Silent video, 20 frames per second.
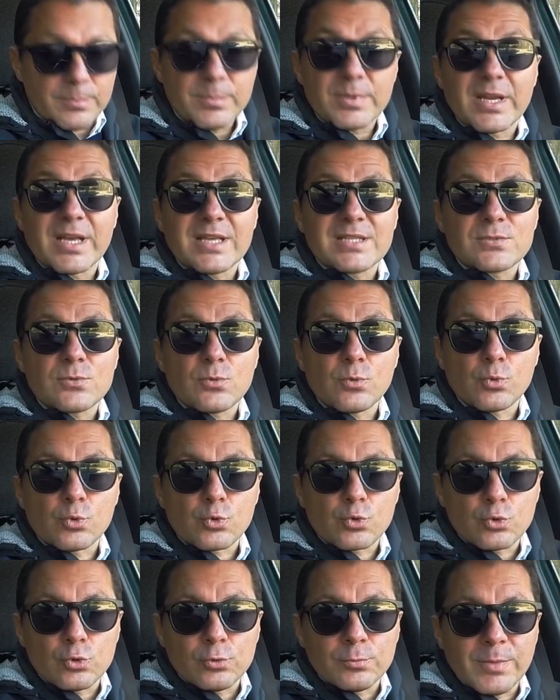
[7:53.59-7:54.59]
Biraz
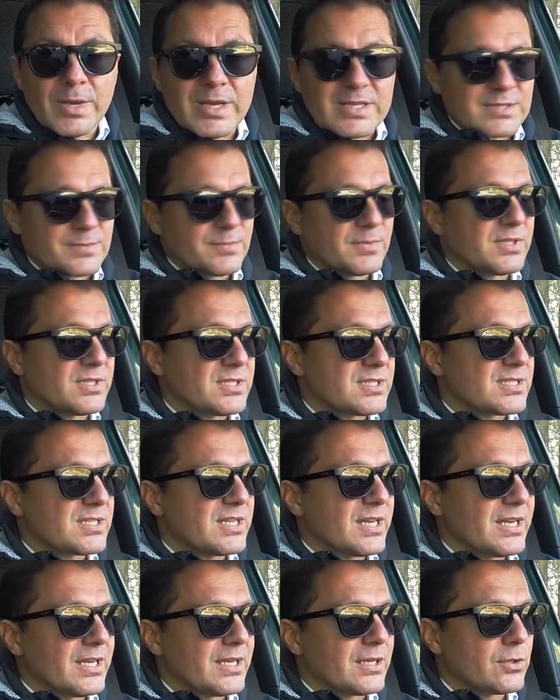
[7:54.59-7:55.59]
uzun basmanız
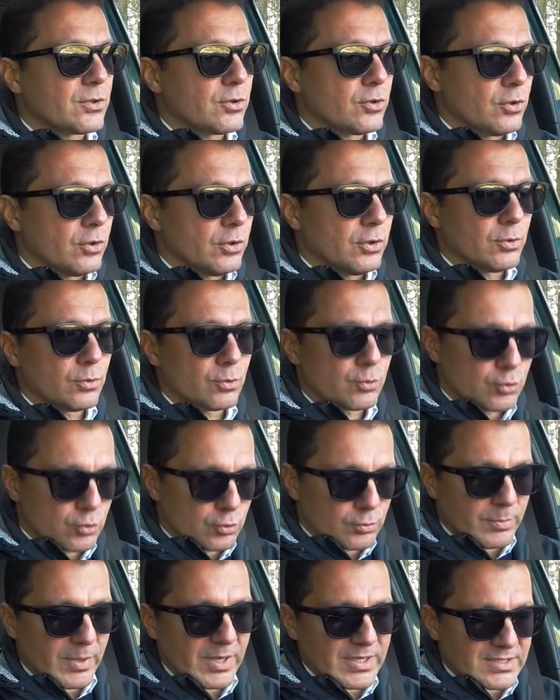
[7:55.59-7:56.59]
gerekiyor.
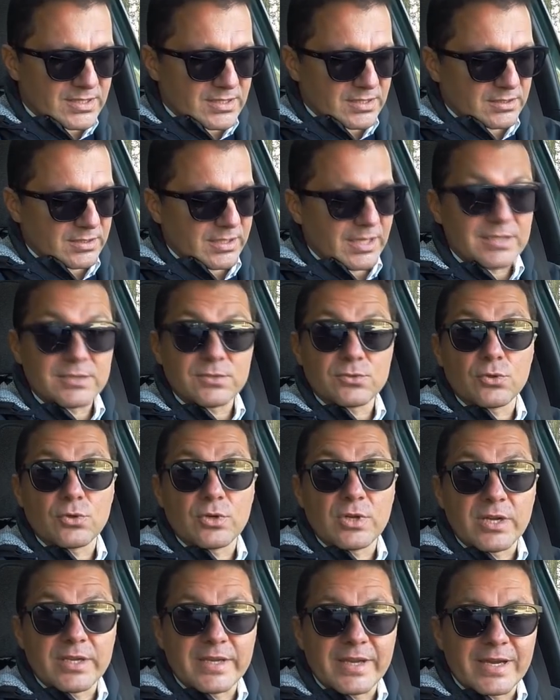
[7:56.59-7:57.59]
Uzun bastıktan
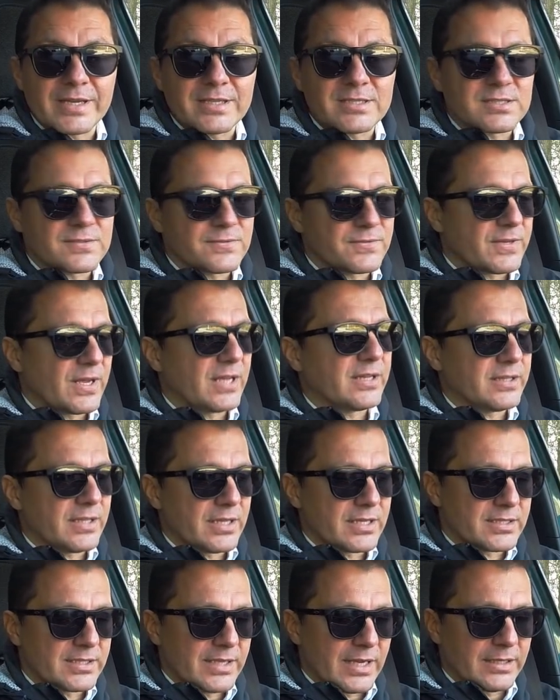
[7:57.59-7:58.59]
sonra ayağınız
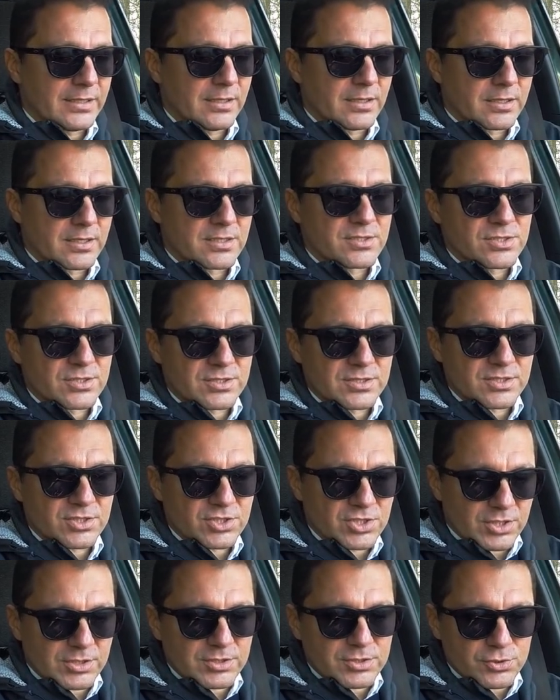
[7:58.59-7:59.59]
frendeyken
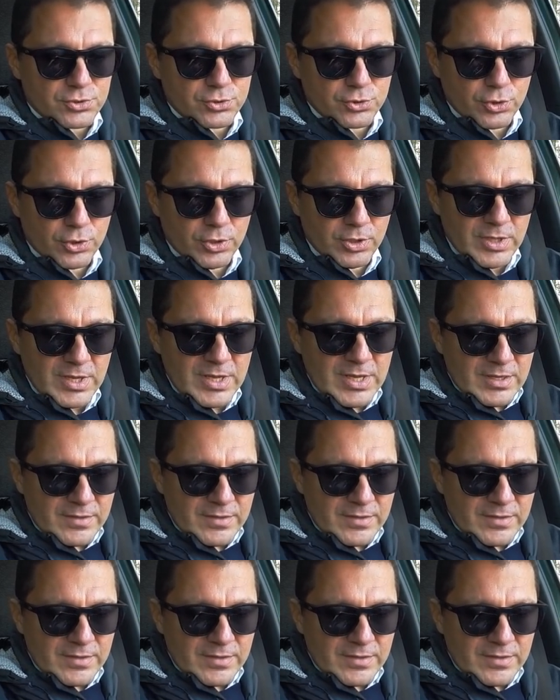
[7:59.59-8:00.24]
aracınız çalışıyor.